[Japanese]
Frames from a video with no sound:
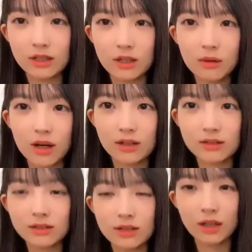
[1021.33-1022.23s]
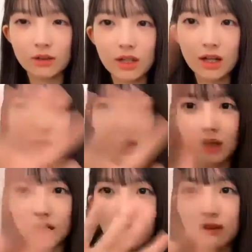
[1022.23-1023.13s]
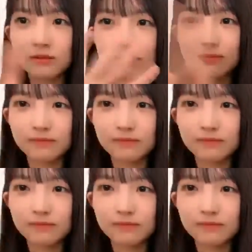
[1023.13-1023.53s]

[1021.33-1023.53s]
ではさようなら